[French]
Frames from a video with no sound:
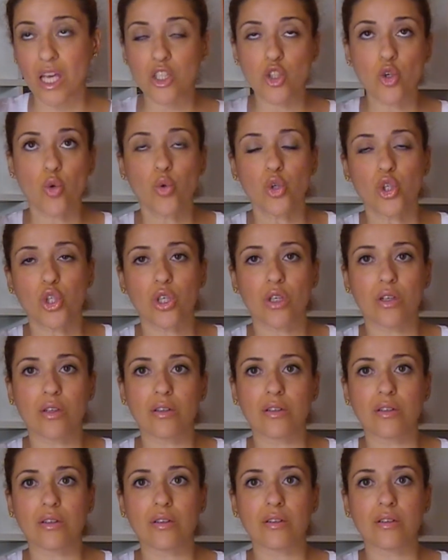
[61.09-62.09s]
Donc
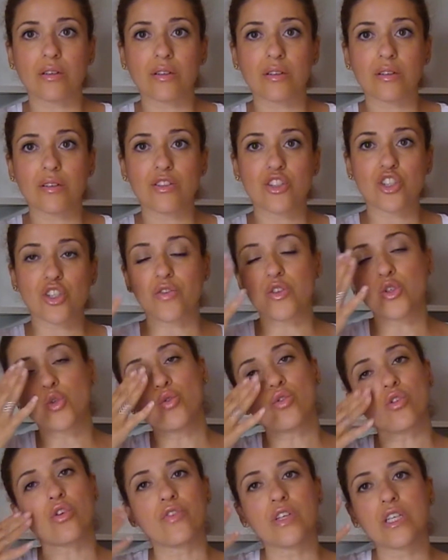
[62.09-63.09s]
euh, j'avais
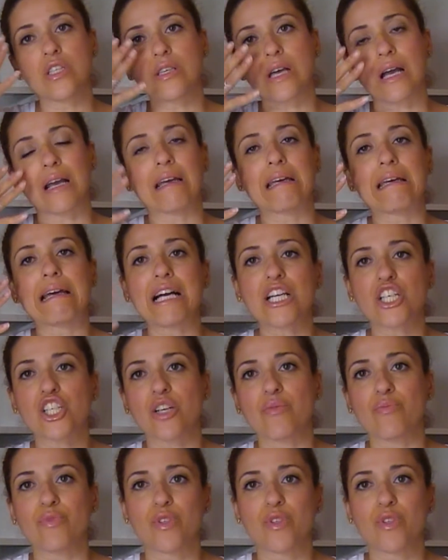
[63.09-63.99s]
juste envie que ça cache un